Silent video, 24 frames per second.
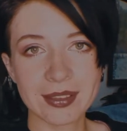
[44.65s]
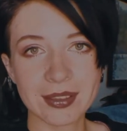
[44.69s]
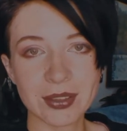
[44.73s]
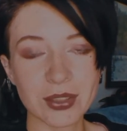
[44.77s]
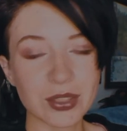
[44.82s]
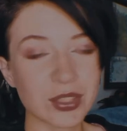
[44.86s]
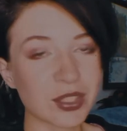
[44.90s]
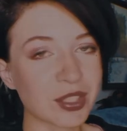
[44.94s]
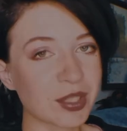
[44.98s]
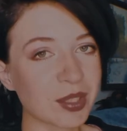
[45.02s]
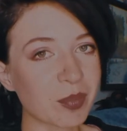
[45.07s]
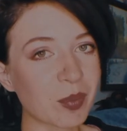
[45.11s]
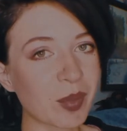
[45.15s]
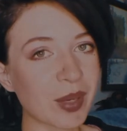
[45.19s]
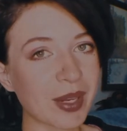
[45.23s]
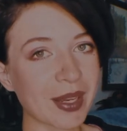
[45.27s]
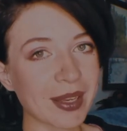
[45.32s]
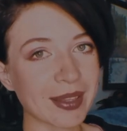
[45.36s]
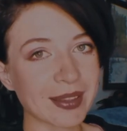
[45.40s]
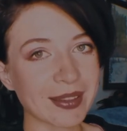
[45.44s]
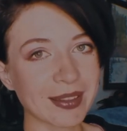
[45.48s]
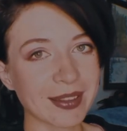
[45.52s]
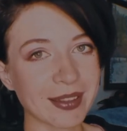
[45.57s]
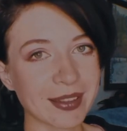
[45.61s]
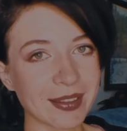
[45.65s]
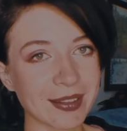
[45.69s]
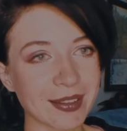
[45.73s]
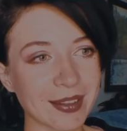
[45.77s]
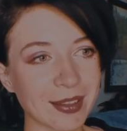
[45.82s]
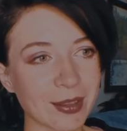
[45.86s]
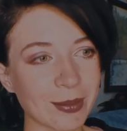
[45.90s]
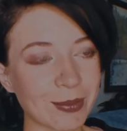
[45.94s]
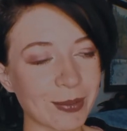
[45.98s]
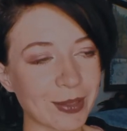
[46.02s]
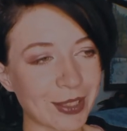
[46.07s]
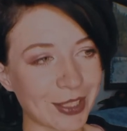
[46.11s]
очень неприятная
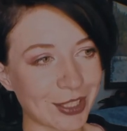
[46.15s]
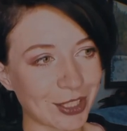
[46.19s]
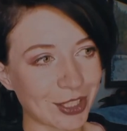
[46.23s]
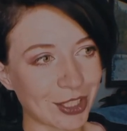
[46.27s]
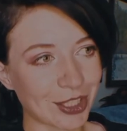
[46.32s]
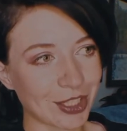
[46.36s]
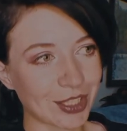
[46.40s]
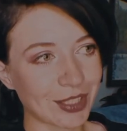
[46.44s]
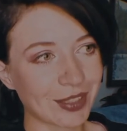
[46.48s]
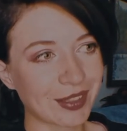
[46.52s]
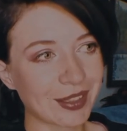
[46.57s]
вещь.